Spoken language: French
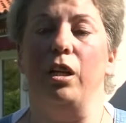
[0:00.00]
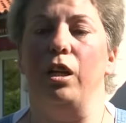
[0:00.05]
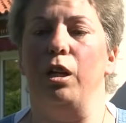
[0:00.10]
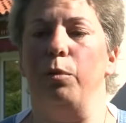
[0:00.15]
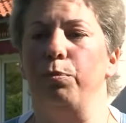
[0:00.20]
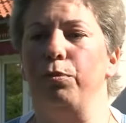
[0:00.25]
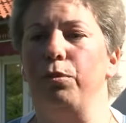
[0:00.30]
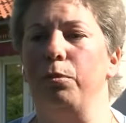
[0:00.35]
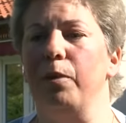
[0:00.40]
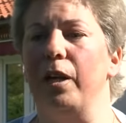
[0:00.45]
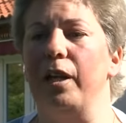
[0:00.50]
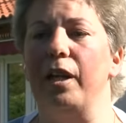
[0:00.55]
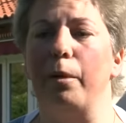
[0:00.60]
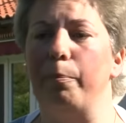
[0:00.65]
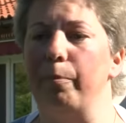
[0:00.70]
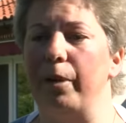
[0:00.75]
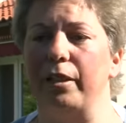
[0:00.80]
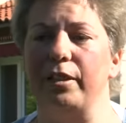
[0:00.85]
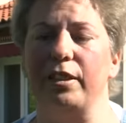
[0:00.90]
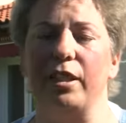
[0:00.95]
et puis bah, il est
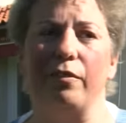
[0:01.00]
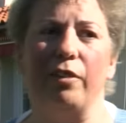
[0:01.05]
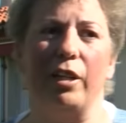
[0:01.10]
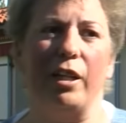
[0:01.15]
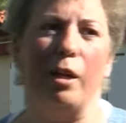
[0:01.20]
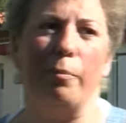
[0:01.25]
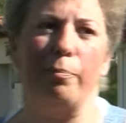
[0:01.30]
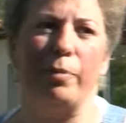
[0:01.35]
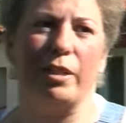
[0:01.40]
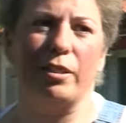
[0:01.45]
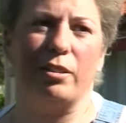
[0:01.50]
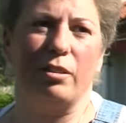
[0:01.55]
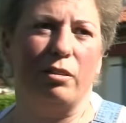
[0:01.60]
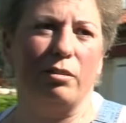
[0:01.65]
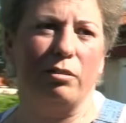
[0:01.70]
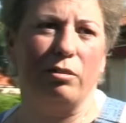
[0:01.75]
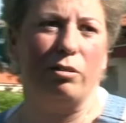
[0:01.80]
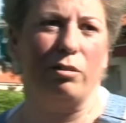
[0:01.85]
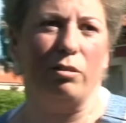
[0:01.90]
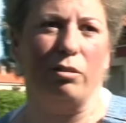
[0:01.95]
reparti avec la
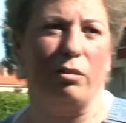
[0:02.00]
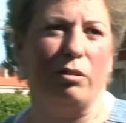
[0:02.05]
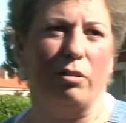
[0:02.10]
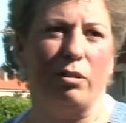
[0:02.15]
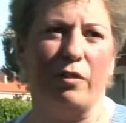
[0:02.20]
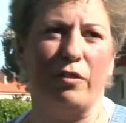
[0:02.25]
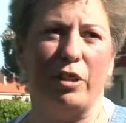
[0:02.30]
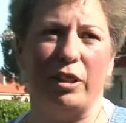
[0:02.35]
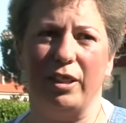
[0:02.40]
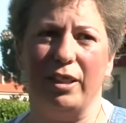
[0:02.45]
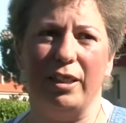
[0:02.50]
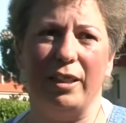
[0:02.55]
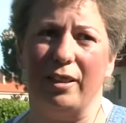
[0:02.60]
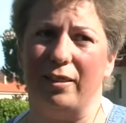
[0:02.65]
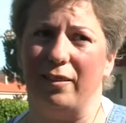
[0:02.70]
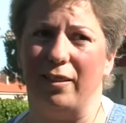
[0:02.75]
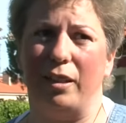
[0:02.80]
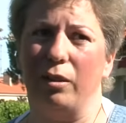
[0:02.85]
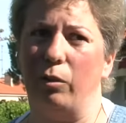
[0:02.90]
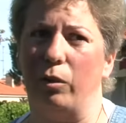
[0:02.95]
personne avec qui il
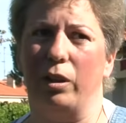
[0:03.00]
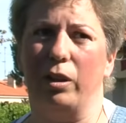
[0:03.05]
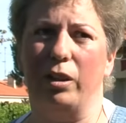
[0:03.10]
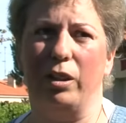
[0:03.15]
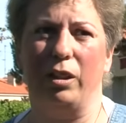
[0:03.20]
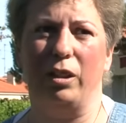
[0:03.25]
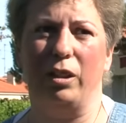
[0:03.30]
était quoi.